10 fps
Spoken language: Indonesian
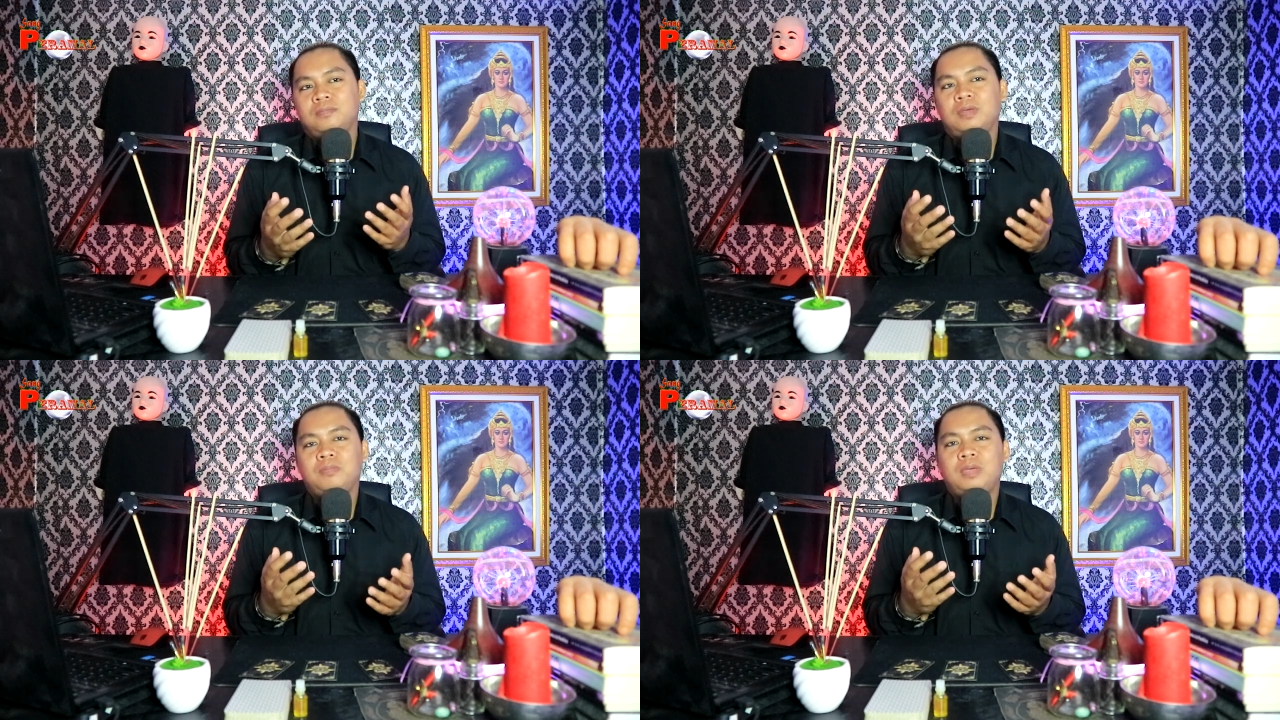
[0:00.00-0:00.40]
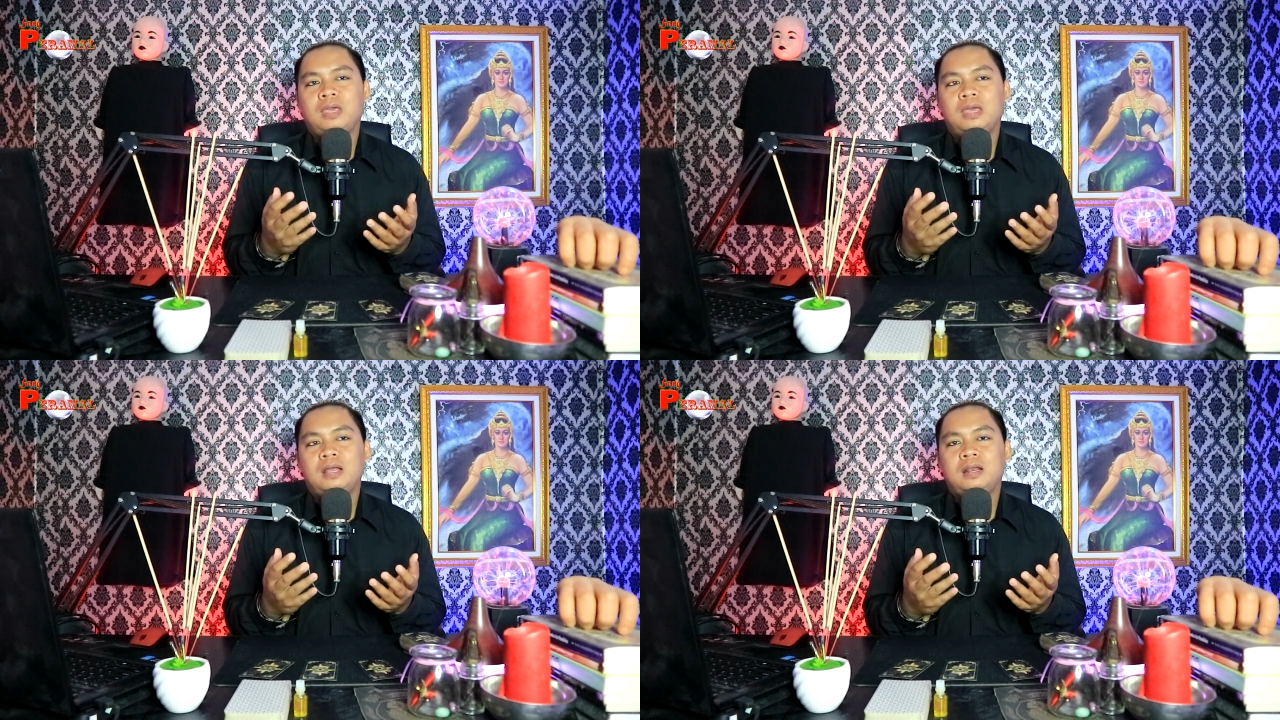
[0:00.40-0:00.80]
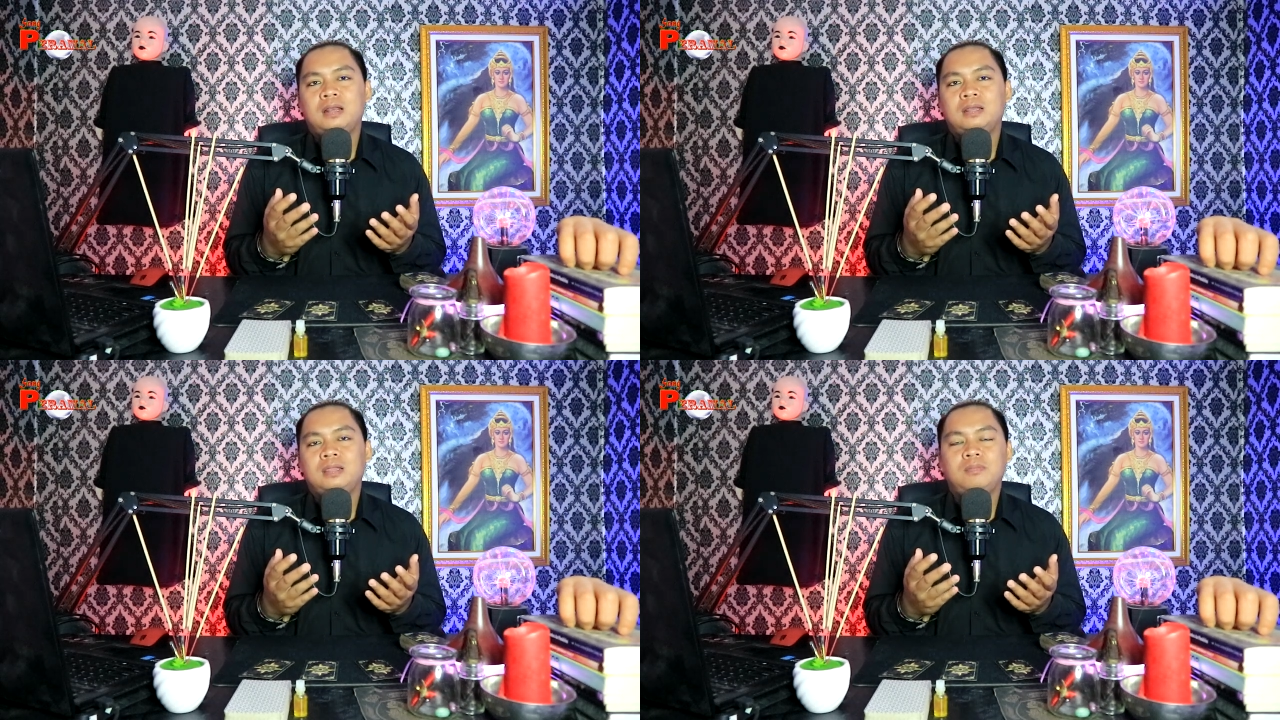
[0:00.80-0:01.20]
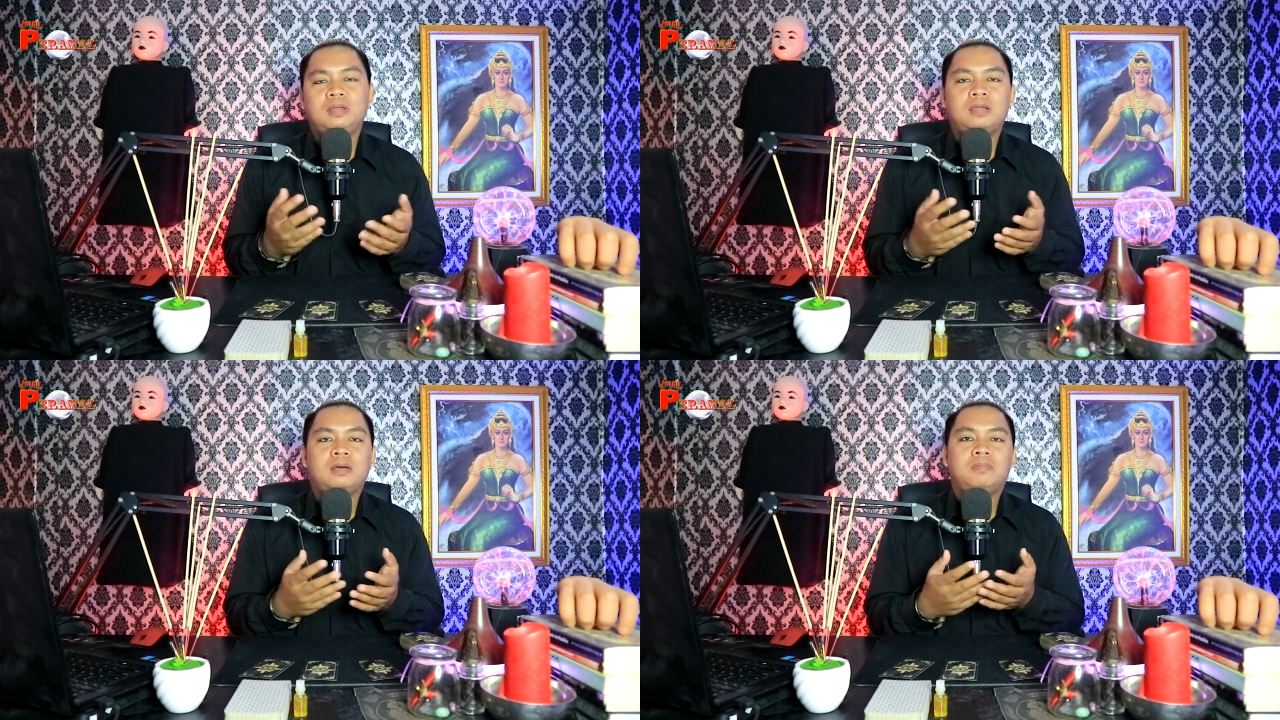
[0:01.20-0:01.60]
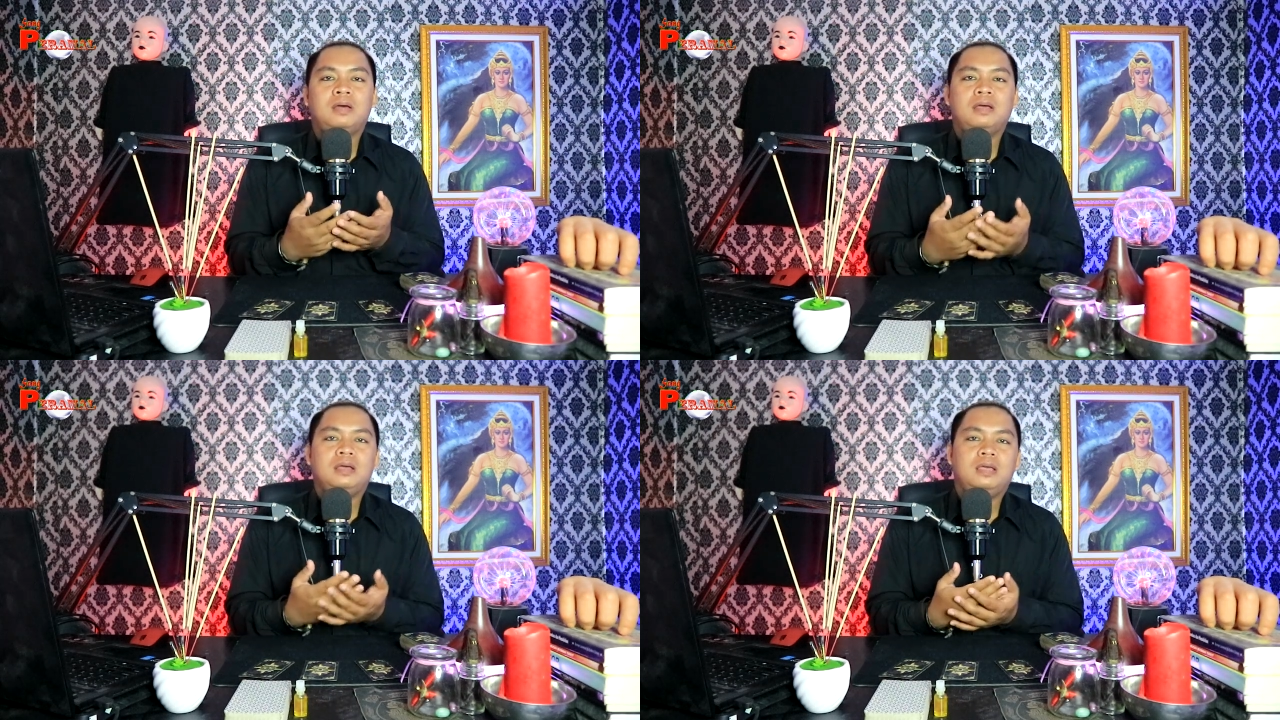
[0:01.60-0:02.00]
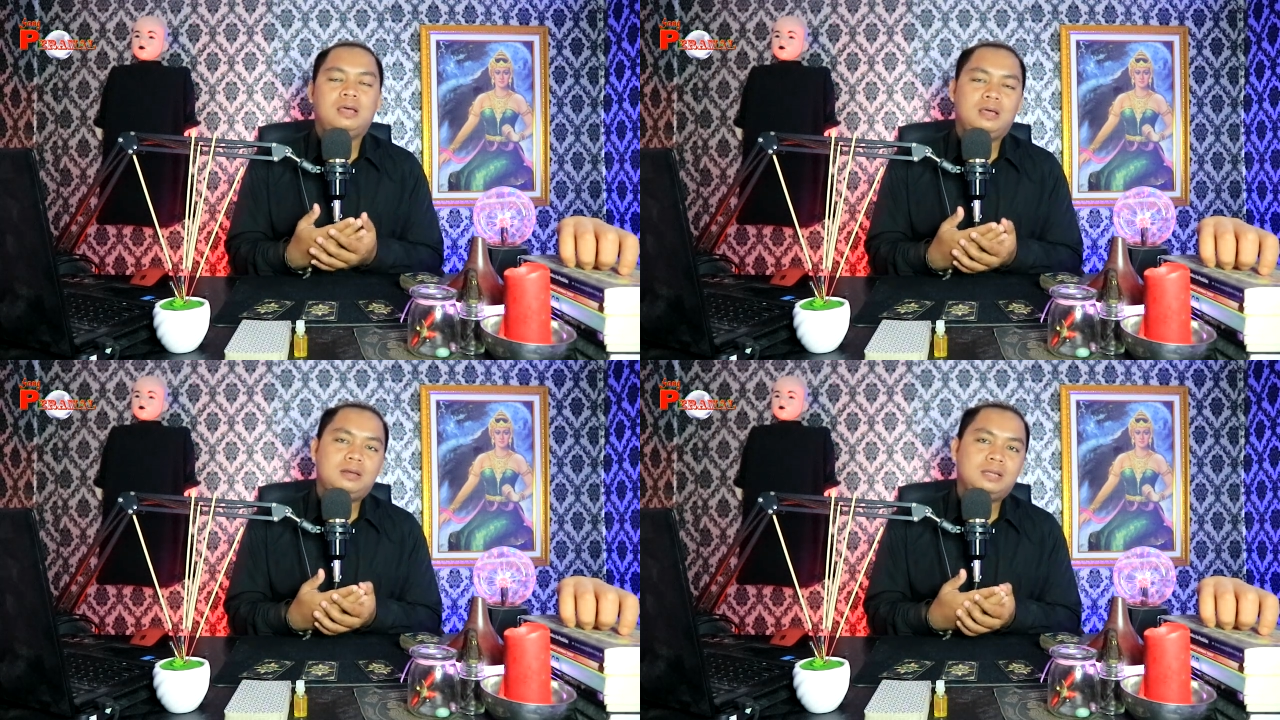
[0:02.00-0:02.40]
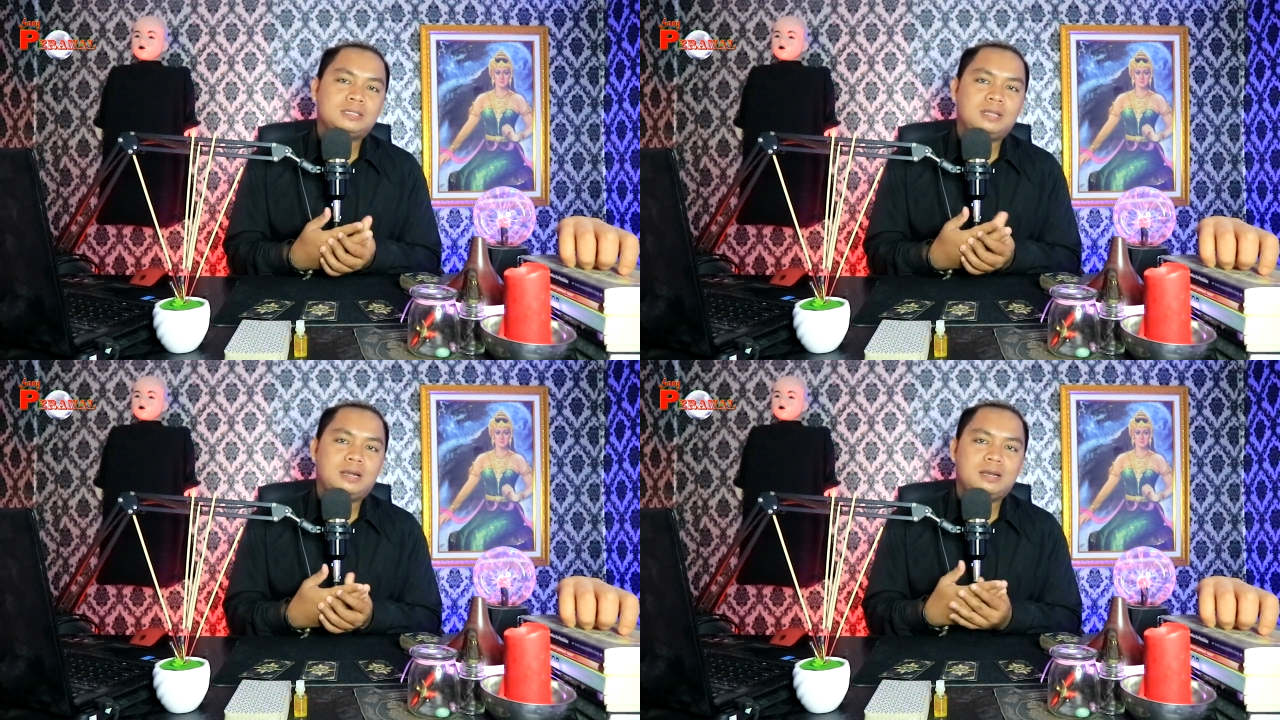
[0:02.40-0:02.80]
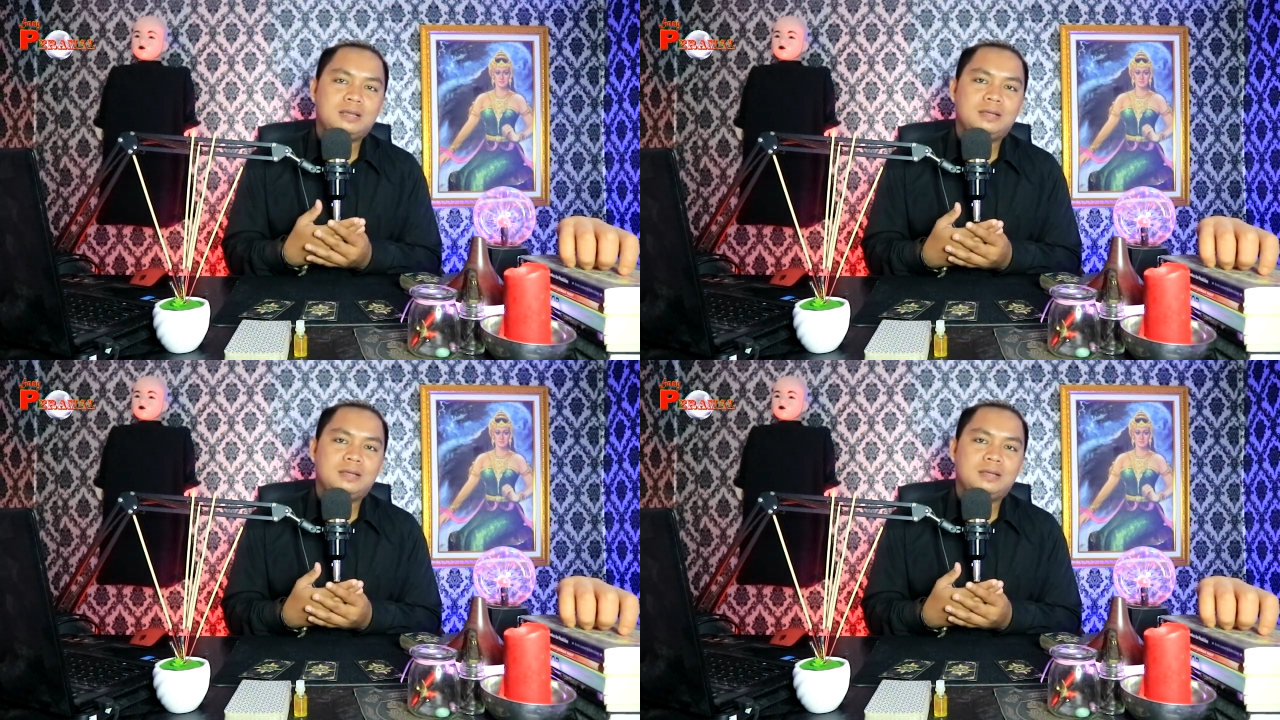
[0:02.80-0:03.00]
BBL diberi nama ya Lesnar.